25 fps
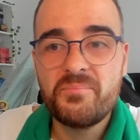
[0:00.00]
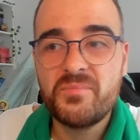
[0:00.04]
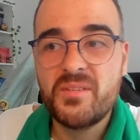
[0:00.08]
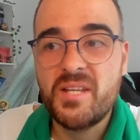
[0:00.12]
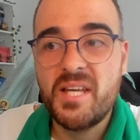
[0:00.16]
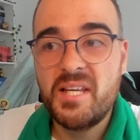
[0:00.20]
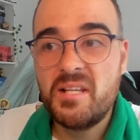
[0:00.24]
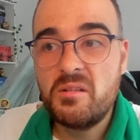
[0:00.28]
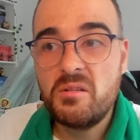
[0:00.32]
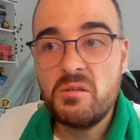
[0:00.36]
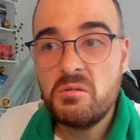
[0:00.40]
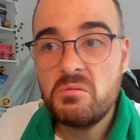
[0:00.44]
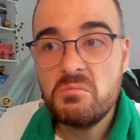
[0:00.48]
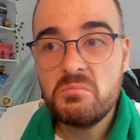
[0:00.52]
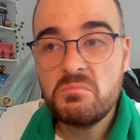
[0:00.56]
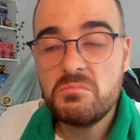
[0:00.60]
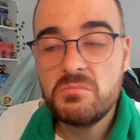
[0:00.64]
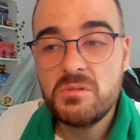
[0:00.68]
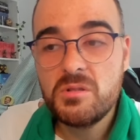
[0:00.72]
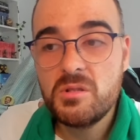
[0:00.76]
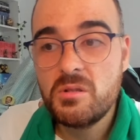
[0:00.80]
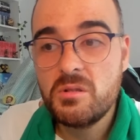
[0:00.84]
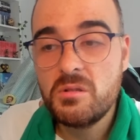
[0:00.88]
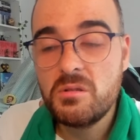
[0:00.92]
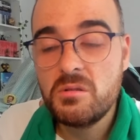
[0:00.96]
que no,
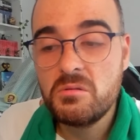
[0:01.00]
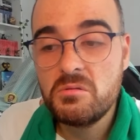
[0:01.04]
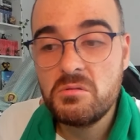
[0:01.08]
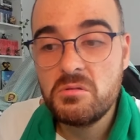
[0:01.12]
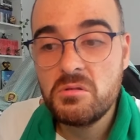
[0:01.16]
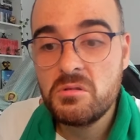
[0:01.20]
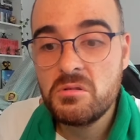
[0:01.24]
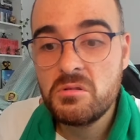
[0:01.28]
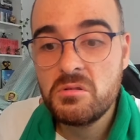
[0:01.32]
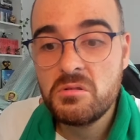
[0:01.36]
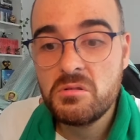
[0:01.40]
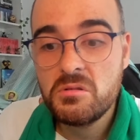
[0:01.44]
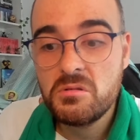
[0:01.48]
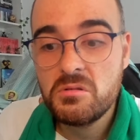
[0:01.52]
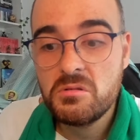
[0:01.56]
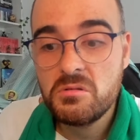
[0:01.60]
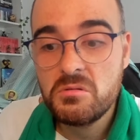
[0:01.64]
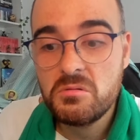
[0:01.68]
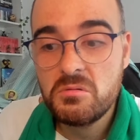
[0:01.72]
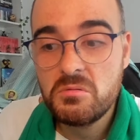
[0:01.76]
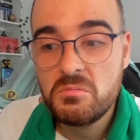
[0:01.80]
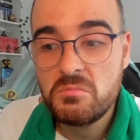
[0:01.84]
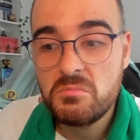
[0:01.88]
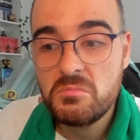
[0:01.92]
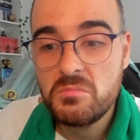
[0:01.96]

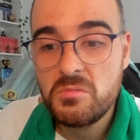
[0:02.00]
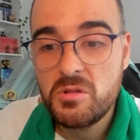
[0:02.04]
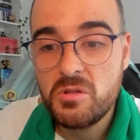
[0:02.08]
no,